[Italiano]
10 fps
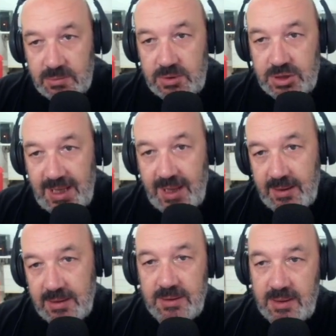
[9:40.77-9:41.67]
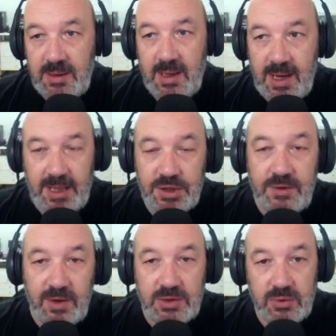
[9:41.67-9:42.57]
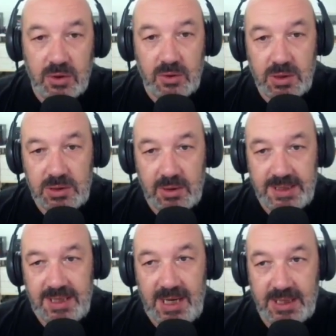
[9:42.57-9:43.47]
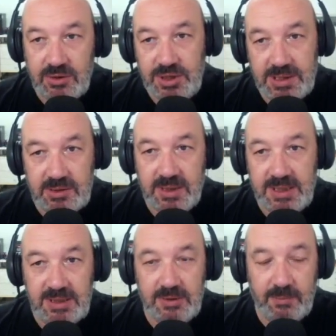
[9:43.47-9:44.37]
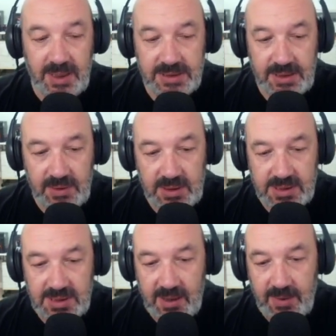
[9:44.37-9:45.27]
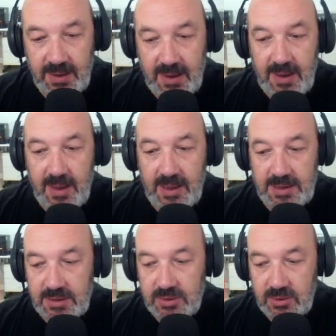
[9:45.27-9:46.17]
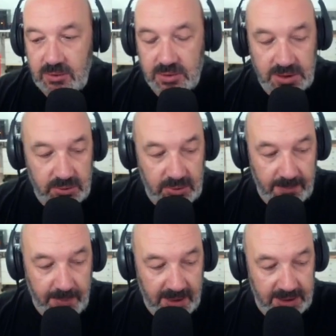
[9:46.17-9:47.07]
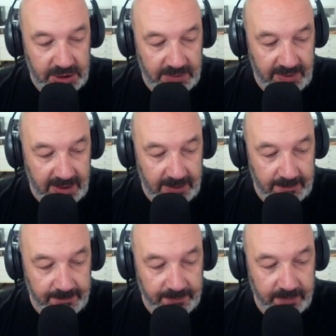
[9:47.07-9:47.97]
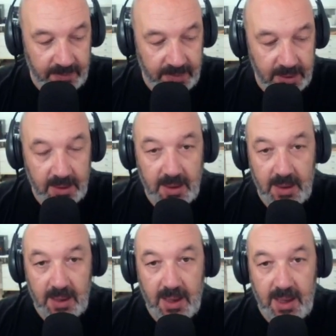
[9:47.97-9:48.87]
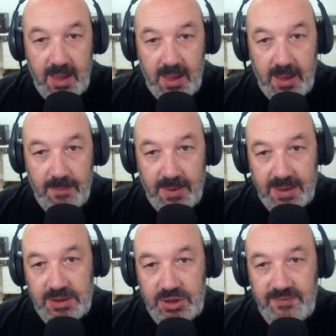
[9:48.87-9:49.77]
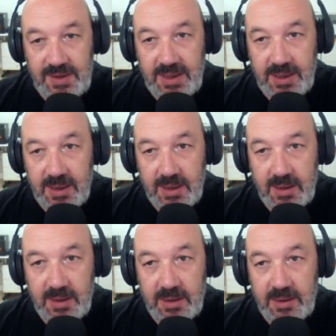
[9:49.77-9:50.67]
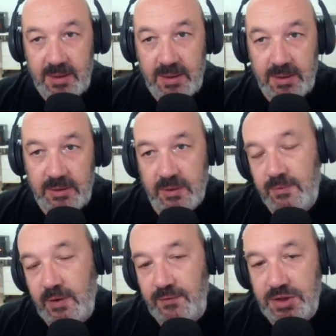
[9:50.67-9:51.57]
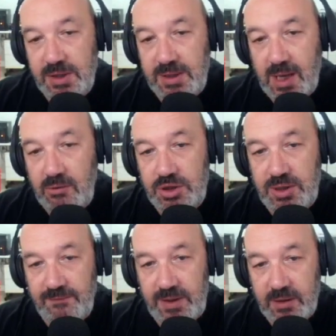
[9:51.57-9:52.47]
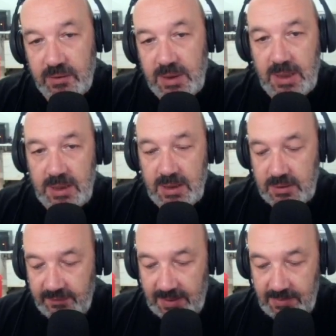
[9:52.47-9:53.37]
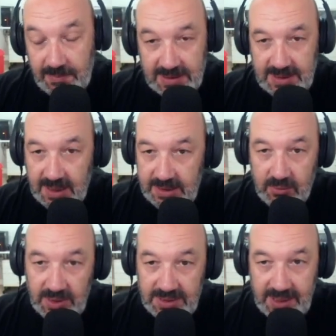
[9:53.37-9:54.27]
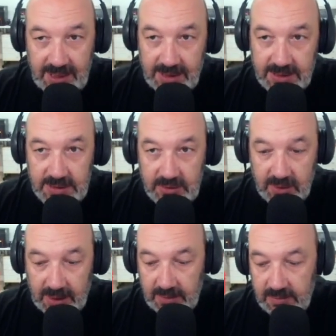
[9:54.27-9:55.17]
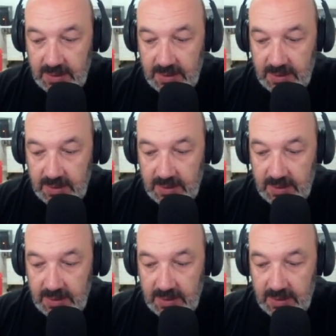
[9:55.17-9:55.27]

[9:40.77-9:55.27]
se la legge fa il suo corso e se le associazioni che si sono messe insieme e eh, si sono costituite parte civile, eh, parte civili, eh, non, non finisce a dare luce e vino, dovrebbe passare dei guai seri la signora